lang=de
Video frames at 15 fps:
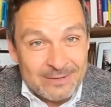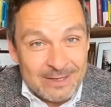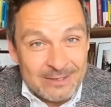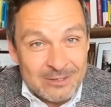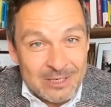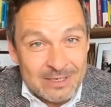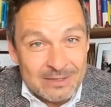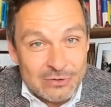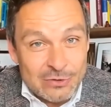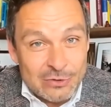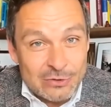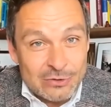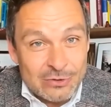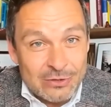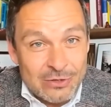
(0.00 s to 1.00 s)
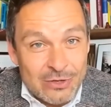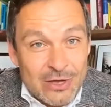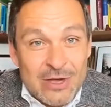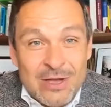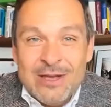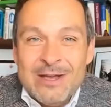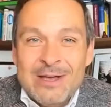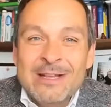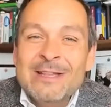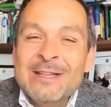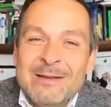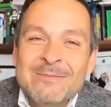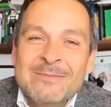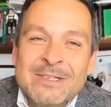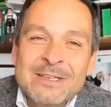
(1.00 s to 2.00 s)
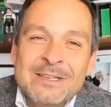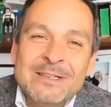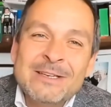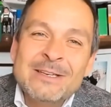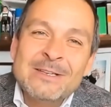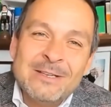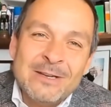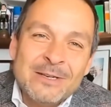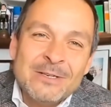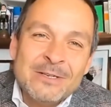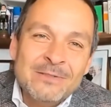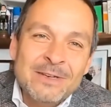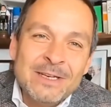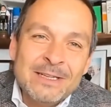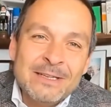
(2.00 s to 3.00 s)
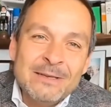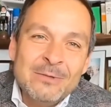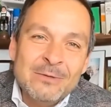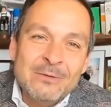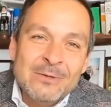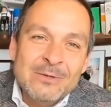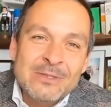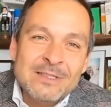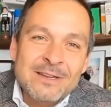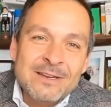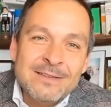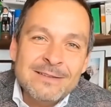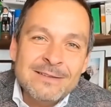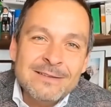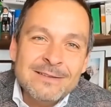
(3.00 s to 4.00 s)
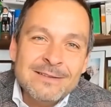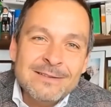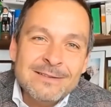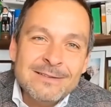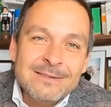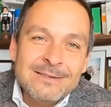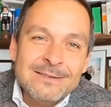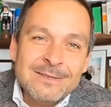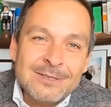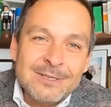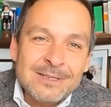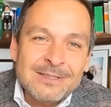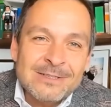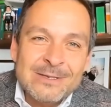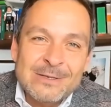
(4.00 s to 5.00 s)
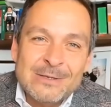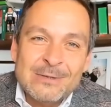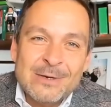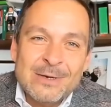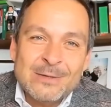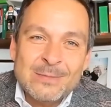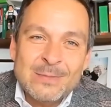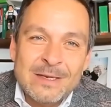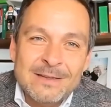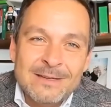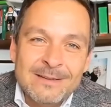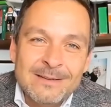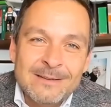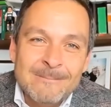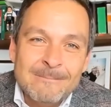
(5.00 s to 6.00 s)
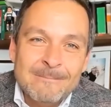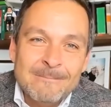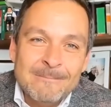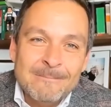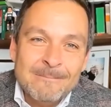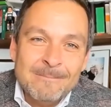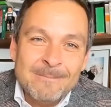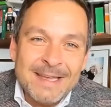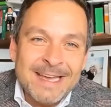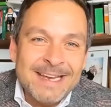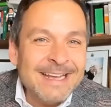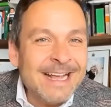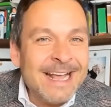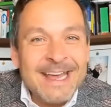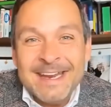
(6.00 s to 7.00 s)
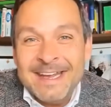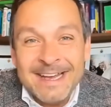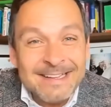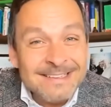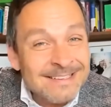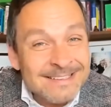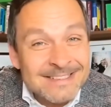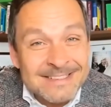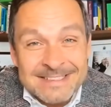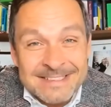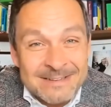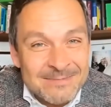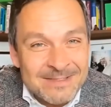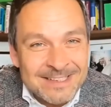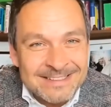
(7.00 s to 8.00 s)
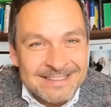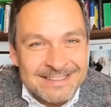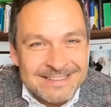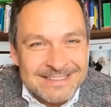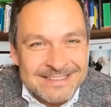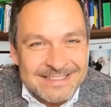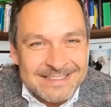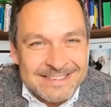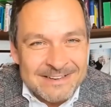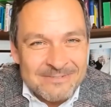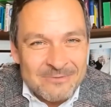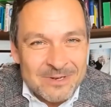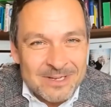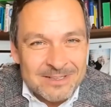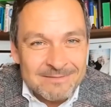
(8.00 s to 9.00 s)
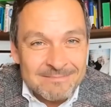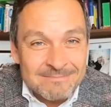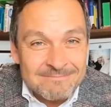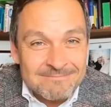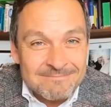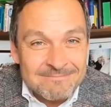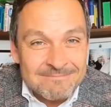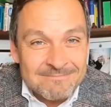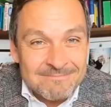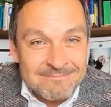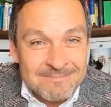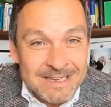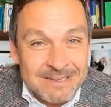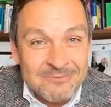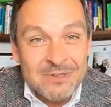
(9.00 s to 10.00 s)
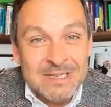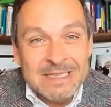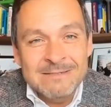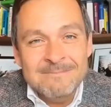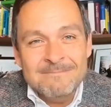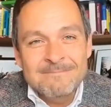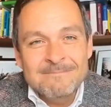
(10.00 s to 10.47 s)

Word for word: Deutschlands, indem sie die deutschen Werte mit Füßen tritt, statt sie zu respektieren. Eine kleine Antisemitin ist sie geworden. Geworden?